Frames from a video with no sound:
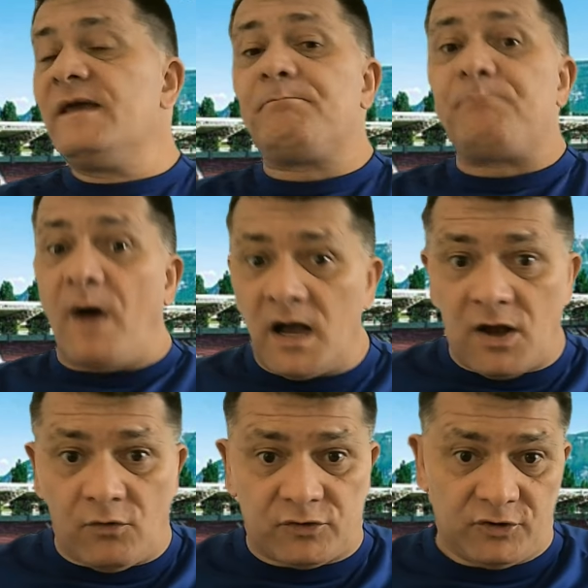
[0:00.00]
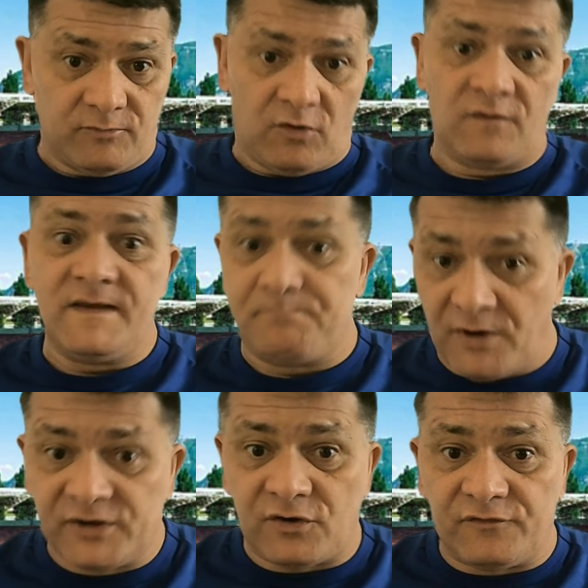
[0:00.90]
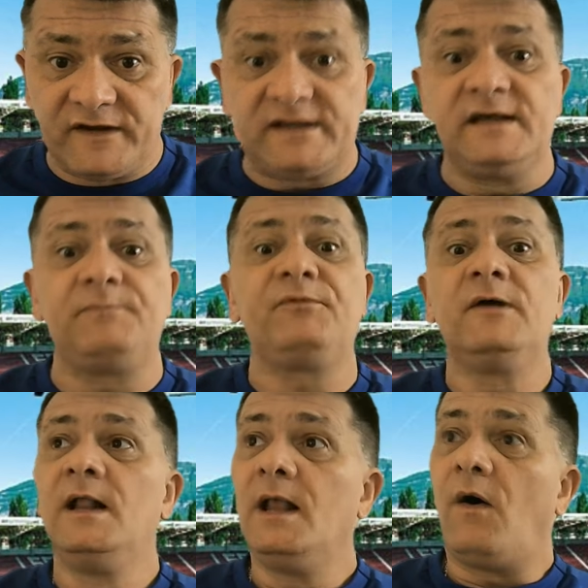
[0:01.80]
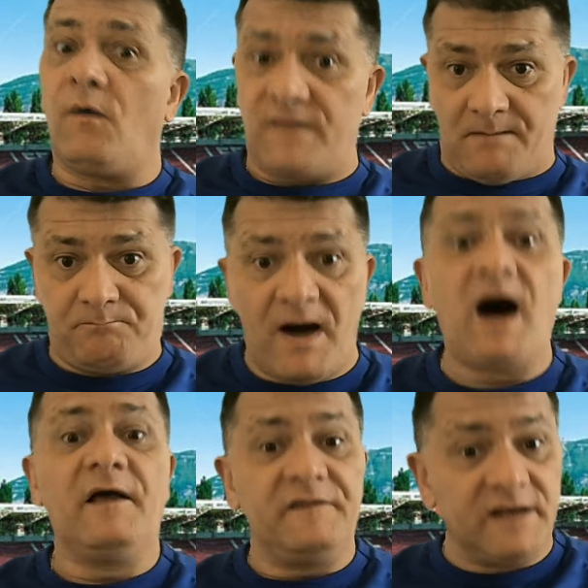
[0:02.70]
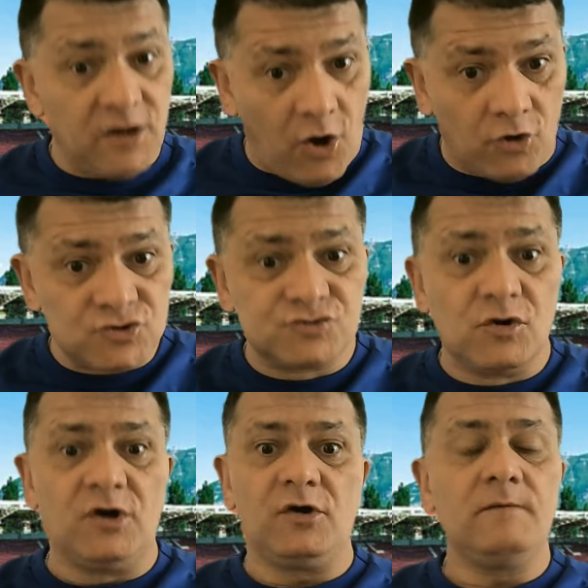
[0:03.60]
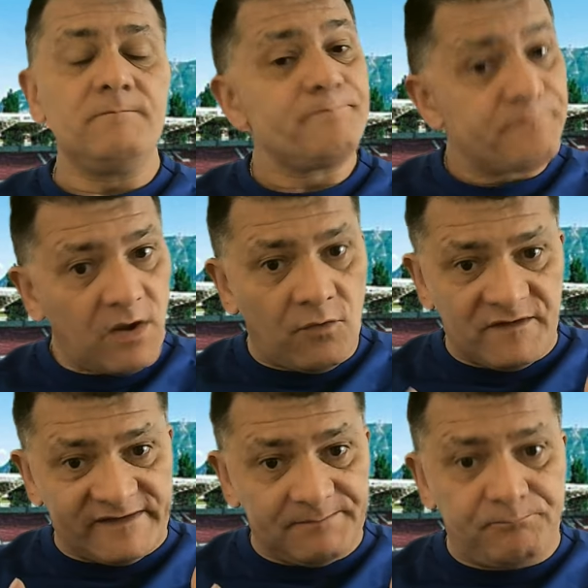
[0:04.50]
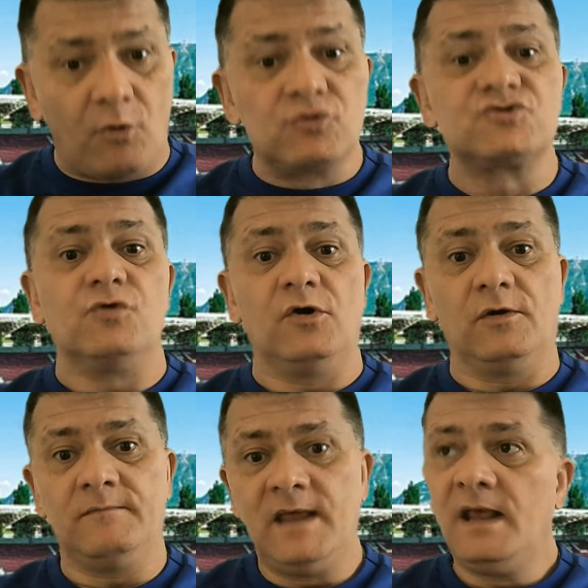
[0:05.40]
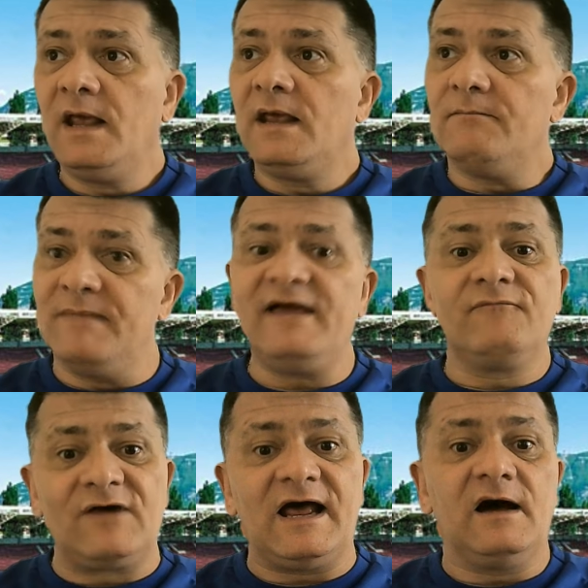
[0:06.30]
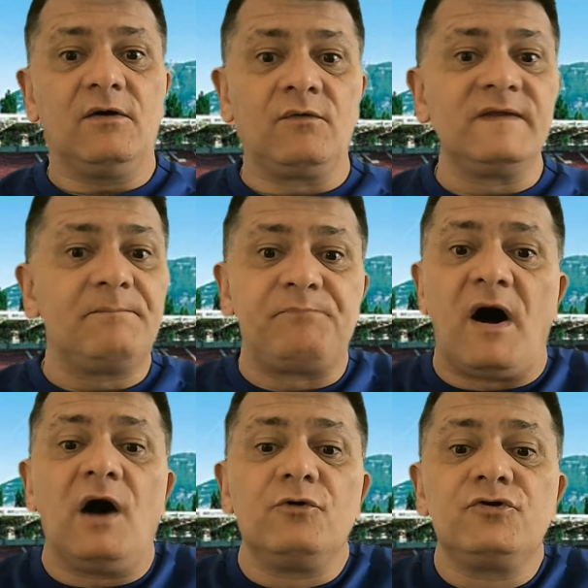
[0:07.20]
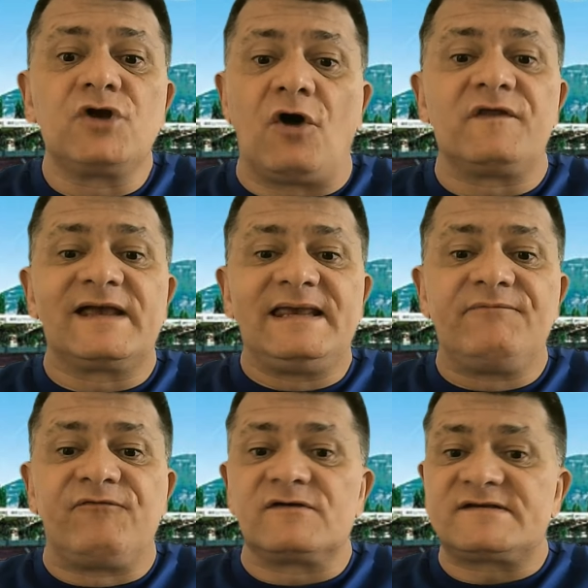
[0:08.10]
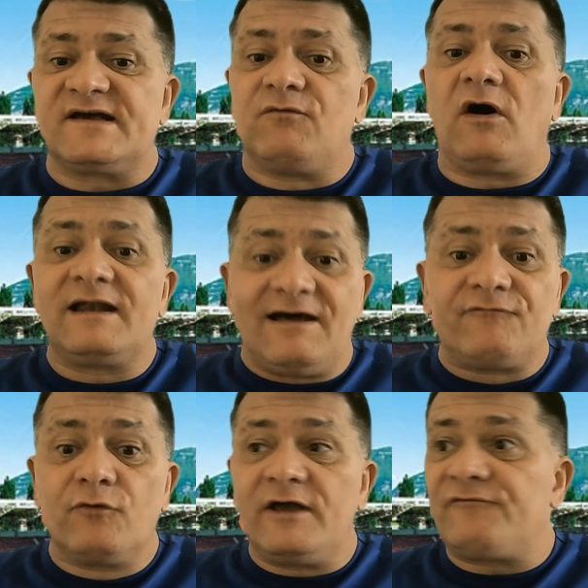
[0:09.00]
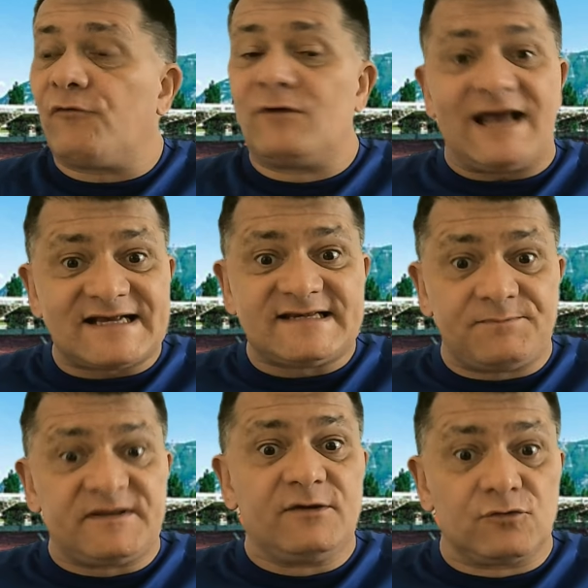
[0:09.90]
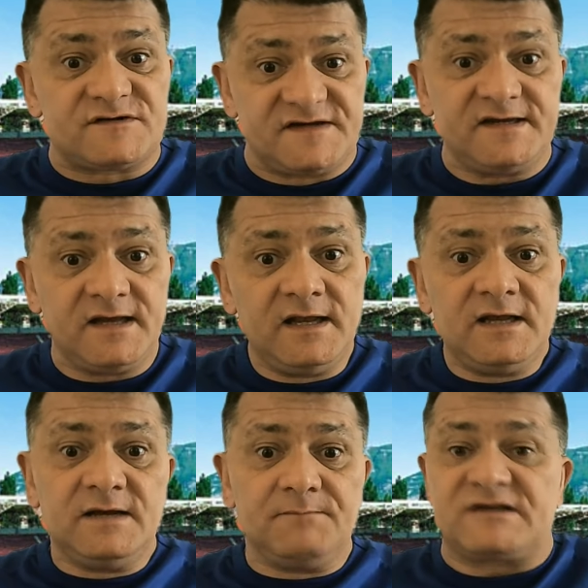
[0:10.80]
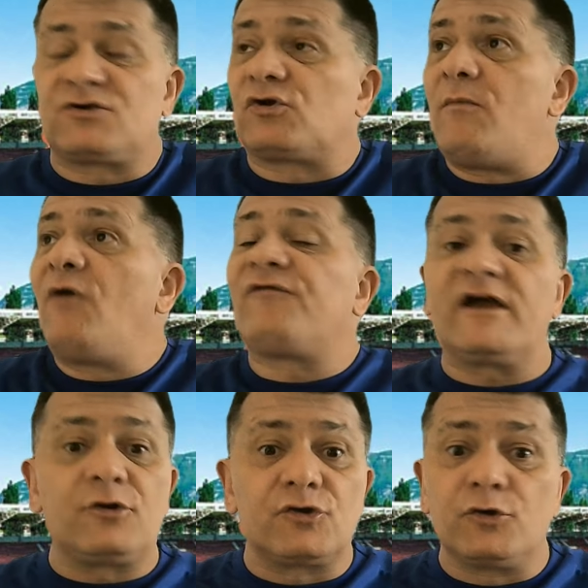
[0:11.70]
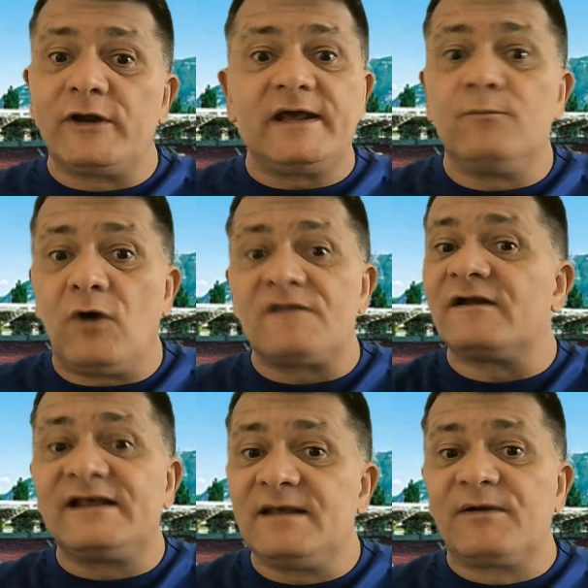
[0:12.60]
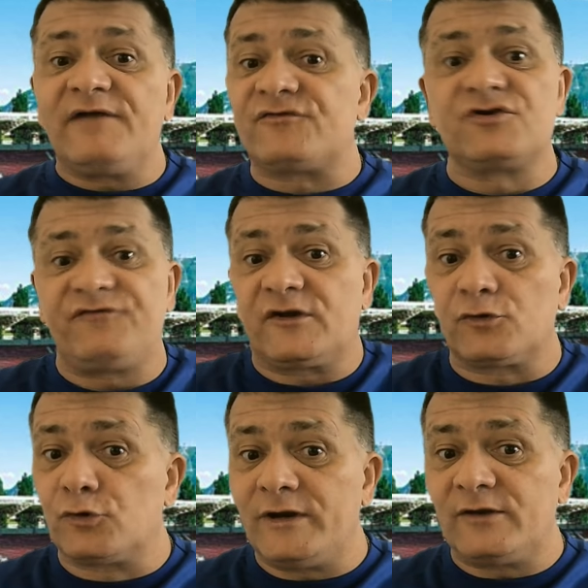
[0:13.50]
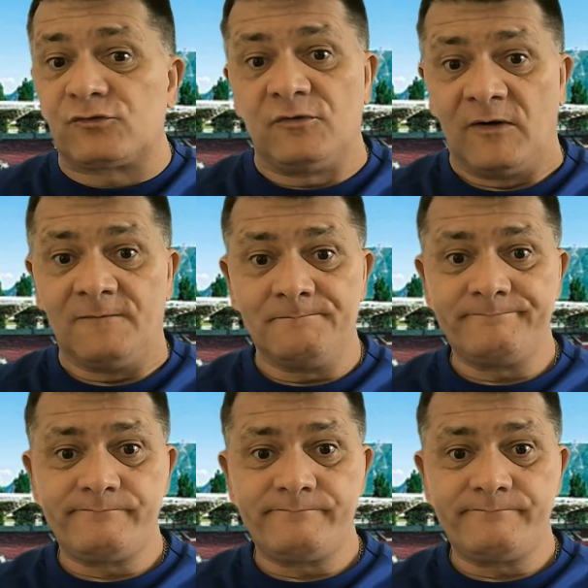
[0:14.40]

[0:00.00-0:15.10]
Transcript: On n'est pas un grand club. On n'est pas une grande équipe. On n'a pas des grands joueurs. On a des bons joueurs. Mais voilà, on n'est pas une grande équipe. Faut savoir l'avouer. Faut l'accepter aussi. Parce qu'autrement, on ferait que de gueuler. Moi, dans les débriefs, je fais que de gueuler autrement.